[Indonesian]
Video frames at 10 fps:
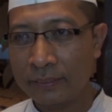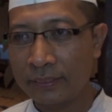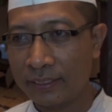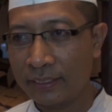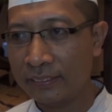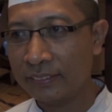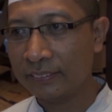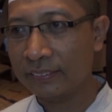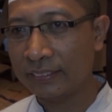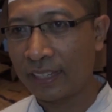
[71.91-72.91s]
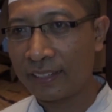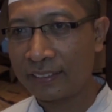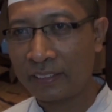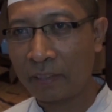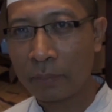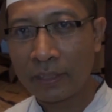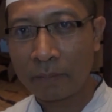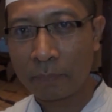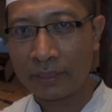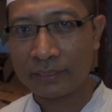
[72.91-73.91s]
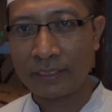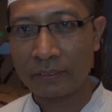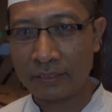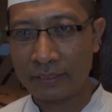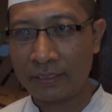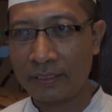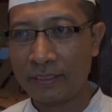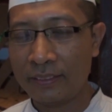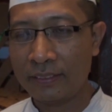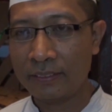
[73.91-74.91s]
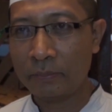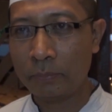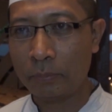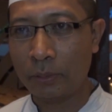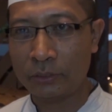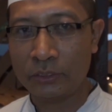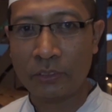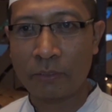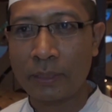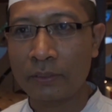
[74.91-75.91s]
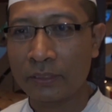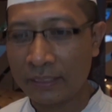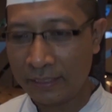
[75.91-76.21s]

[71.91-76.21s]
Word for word: Jadi jarang ditampilkan pada saat uh, bulan suci Ramadan.